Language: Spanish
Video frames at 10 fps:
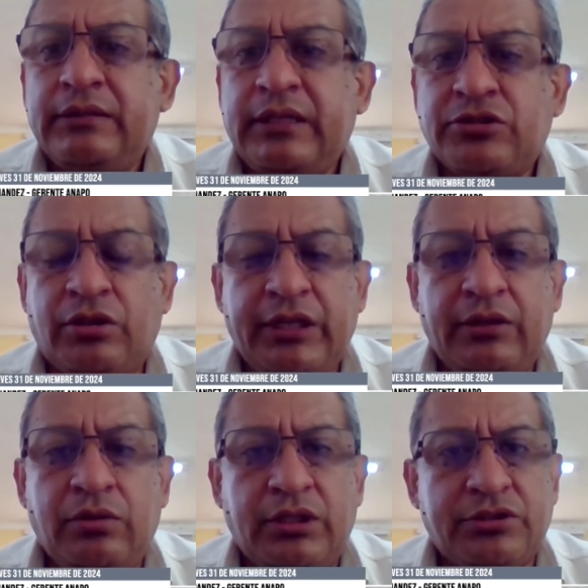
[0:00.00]
de
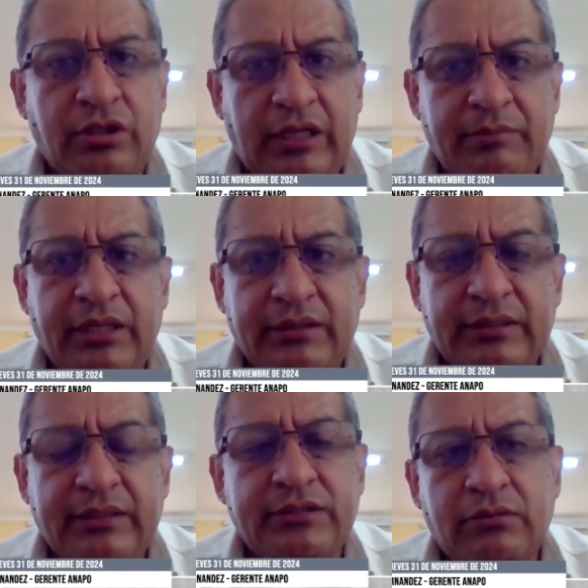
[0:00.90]
soya, no es
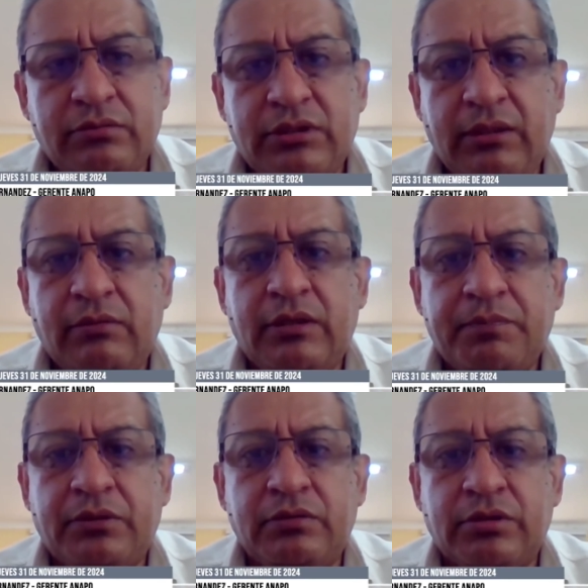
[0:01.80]
solamente de ese cultivo,
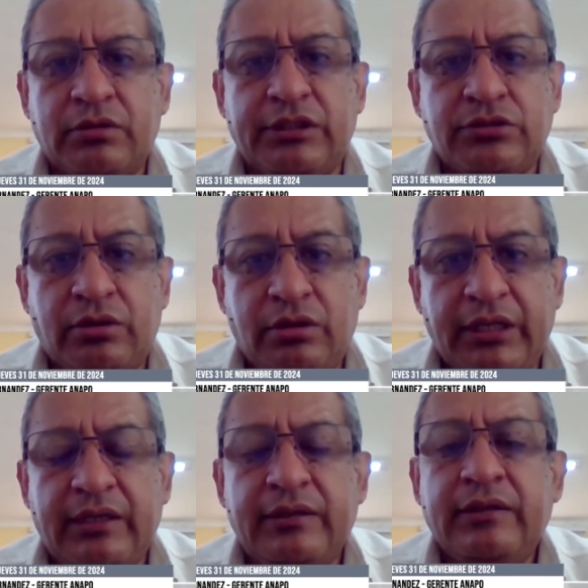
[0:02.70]
el productor de
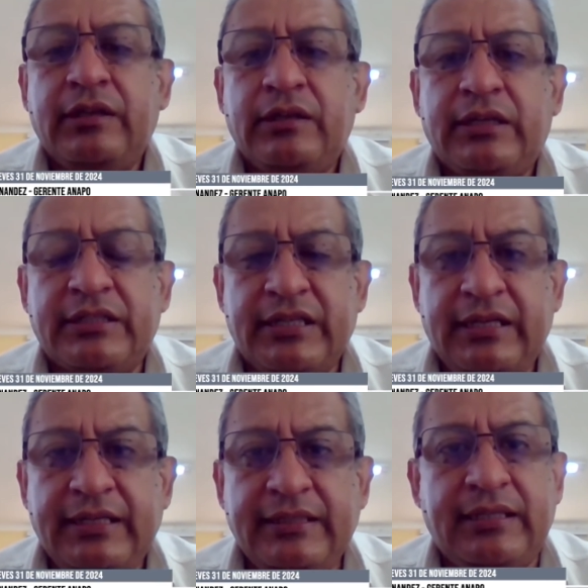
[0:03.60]
soya que
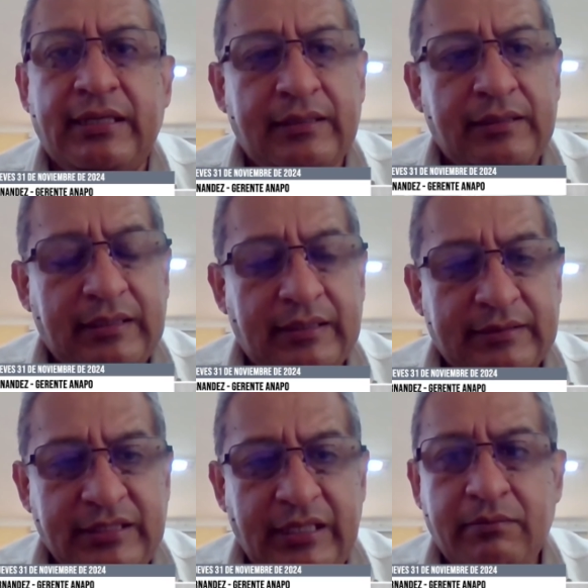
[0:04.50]
realiza
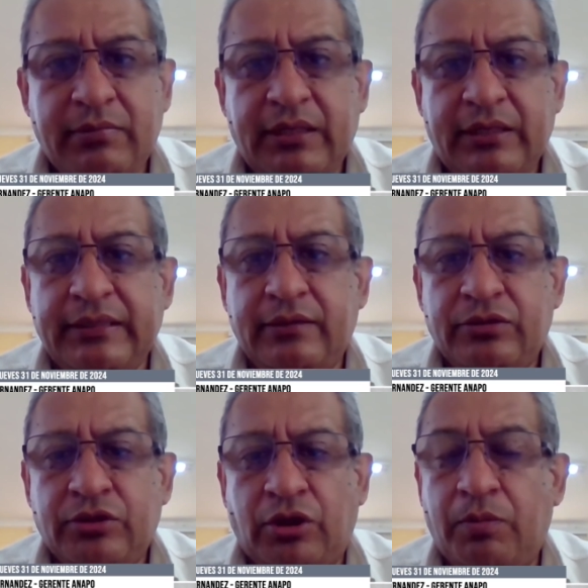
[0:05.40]
la siembra de
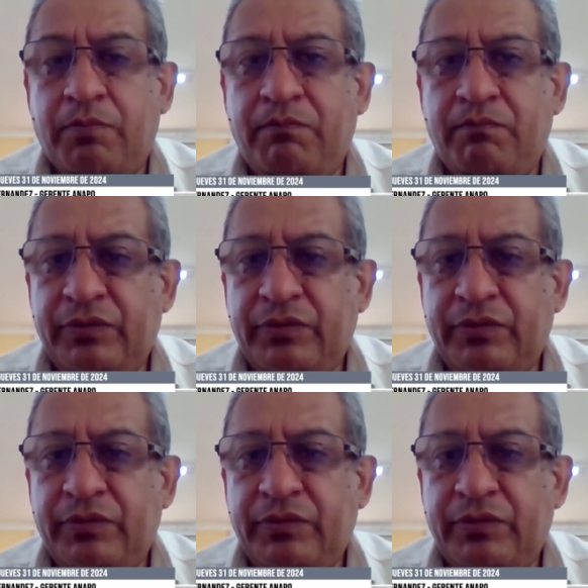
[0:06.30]
dos,